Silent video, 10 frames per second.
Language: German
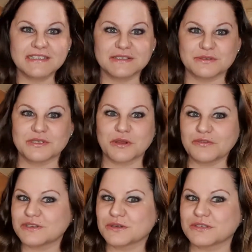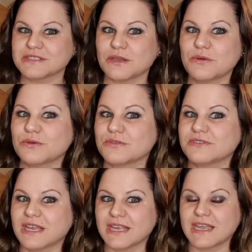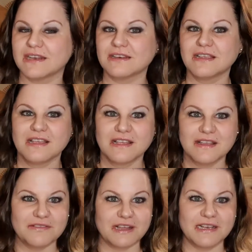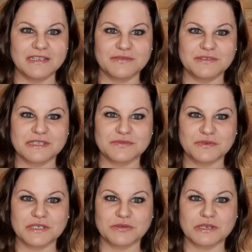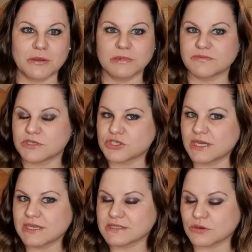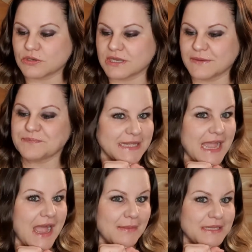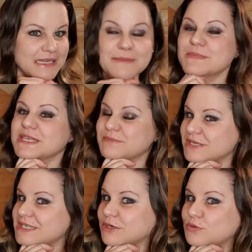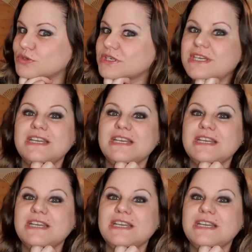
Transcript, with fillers: Also ich hoffe, ihr könnt das auch irgendwie erkennen, weil ich finde das wirklich unglaublich, wie schnell das auch ging. Ich habe ja nämlich im Hintergrund,